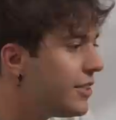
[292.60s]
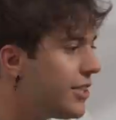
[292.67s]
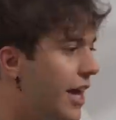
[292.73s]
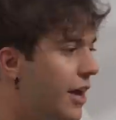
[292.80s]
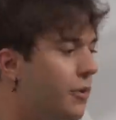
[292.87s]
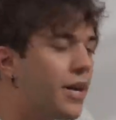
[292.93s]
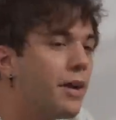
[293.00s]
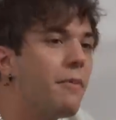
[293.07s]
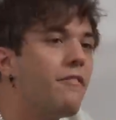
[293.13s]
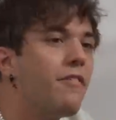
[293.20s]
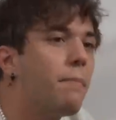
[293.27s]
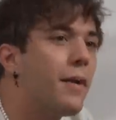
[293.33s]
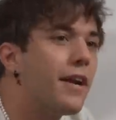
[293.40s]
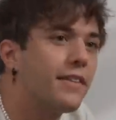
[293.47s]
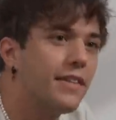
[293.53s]
Cioè, oramai fa
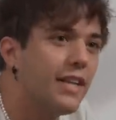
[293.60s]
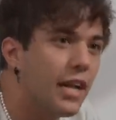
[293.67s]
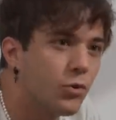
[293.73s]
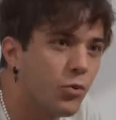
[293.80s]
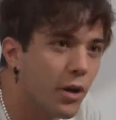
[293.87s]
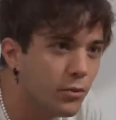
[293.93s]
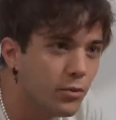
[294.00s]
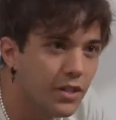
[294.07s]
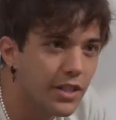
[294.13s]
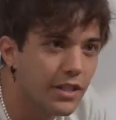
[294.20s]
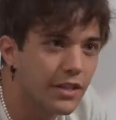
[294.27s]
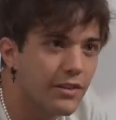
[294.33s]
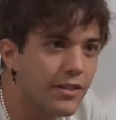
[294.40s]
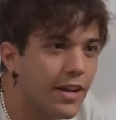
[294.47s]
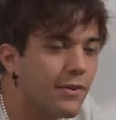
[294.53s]
parte della tua routine,
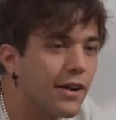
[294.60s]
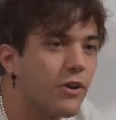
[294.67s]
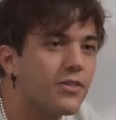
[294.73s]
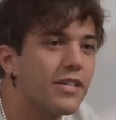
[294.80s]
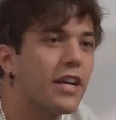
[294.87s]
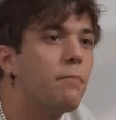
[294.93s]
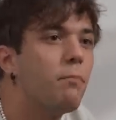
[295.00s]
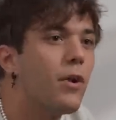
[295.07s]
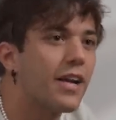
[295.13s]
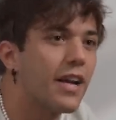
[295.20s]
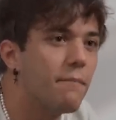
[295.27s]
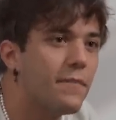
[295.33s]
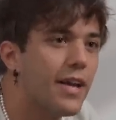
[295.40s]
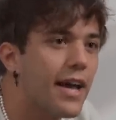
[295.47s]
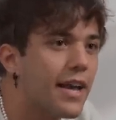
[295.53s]
non è una cosa che puoi
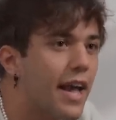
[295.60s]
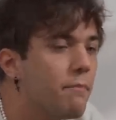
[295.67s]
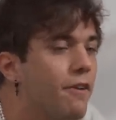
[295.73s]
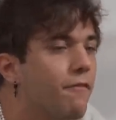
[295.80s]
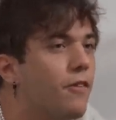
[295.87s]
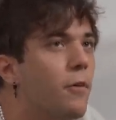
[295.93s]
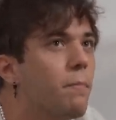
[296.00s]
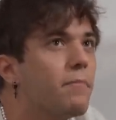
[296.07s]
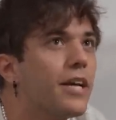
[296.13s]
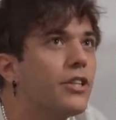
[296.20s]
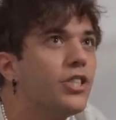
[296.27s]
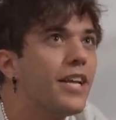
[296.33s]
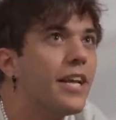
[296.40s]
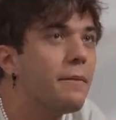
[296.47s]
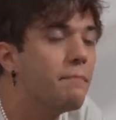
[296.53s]
cambiare. A me fa un
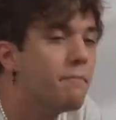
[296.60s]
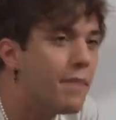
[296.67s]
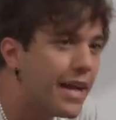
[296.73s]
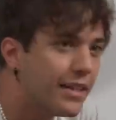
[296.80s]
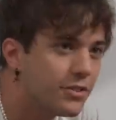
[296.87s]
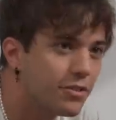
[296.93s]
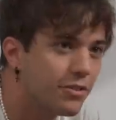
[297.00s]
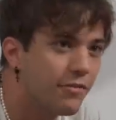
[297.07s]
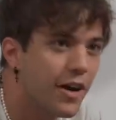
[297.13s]
piacere immenso